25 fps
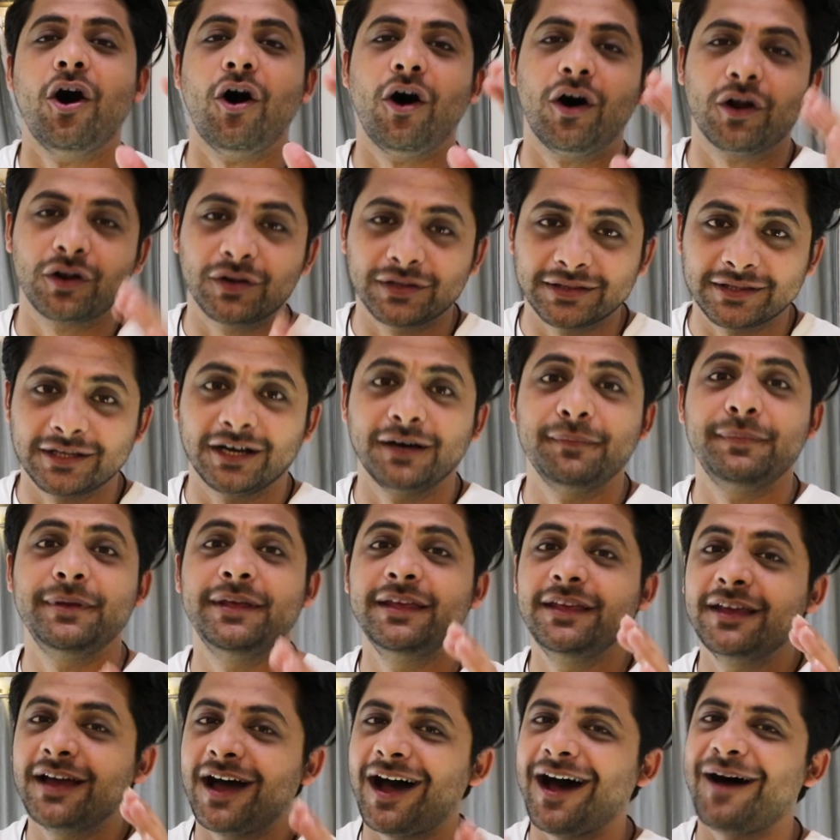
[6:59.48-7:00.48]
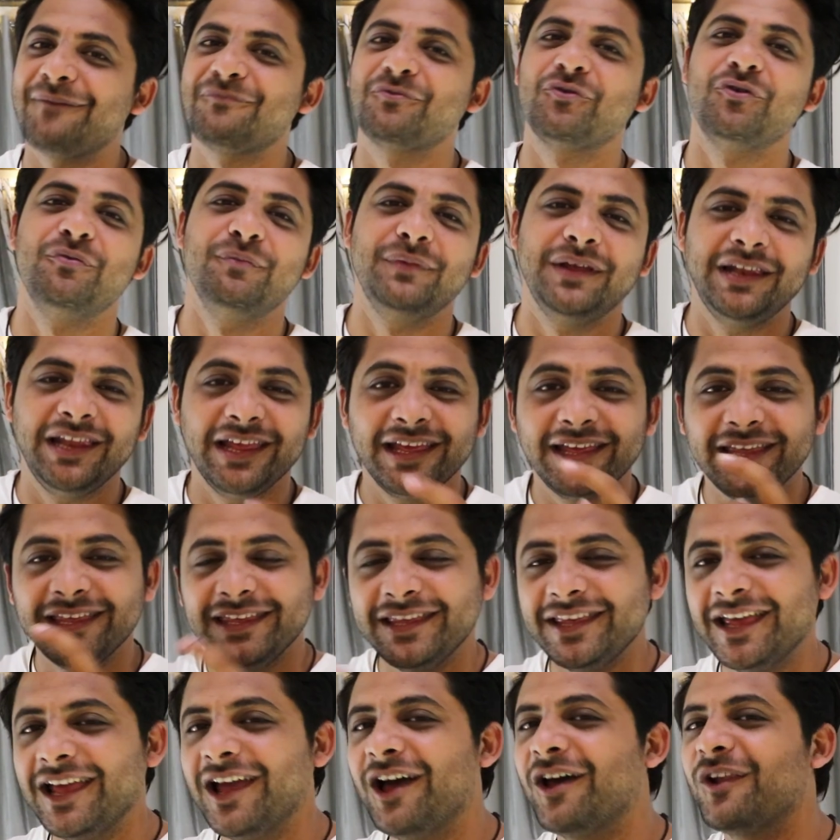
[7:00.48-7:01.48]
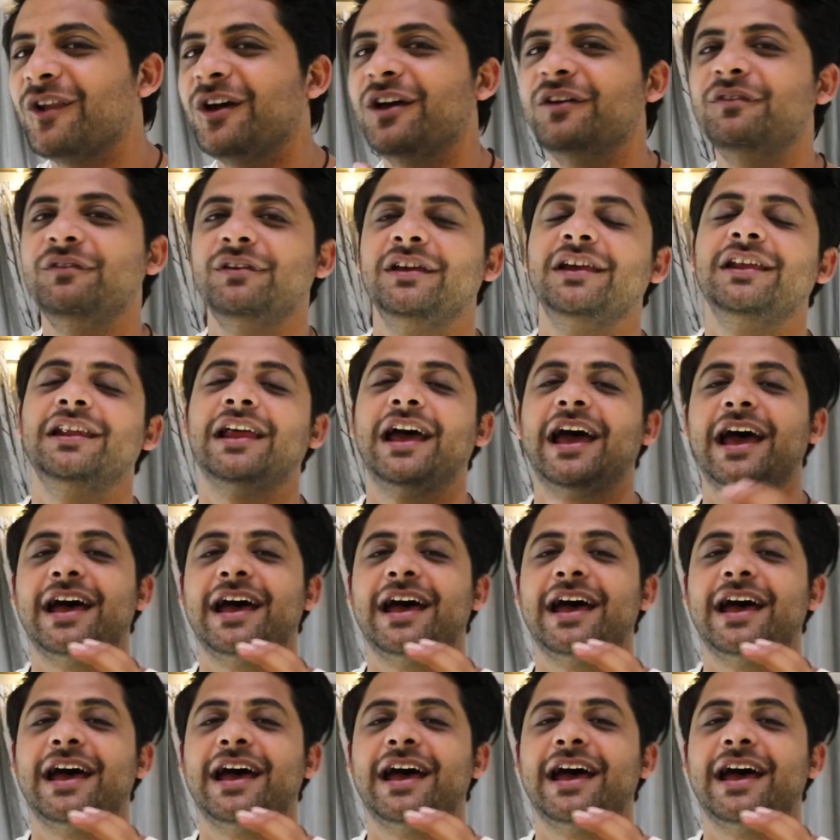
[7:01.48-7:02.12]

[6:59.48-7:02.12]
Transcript: और तभी आपको मिलेगी ये अलॉय व्हील